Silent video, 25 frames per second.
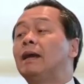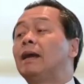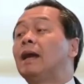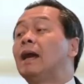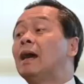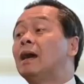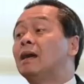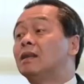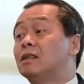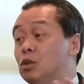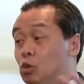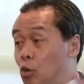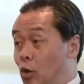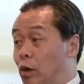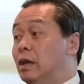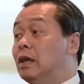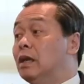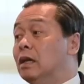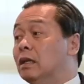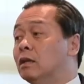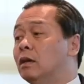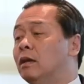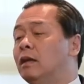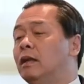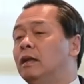แค่ส่วนห
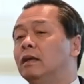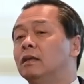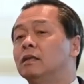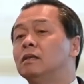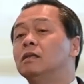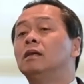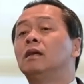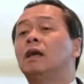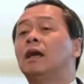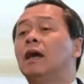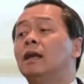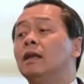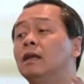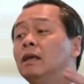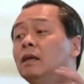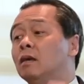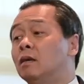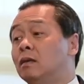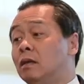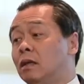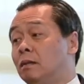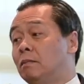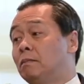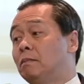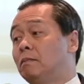นึ่งเท่านั้นเอง ซึ่งแค่นี้ก็
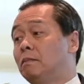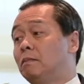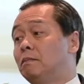จะ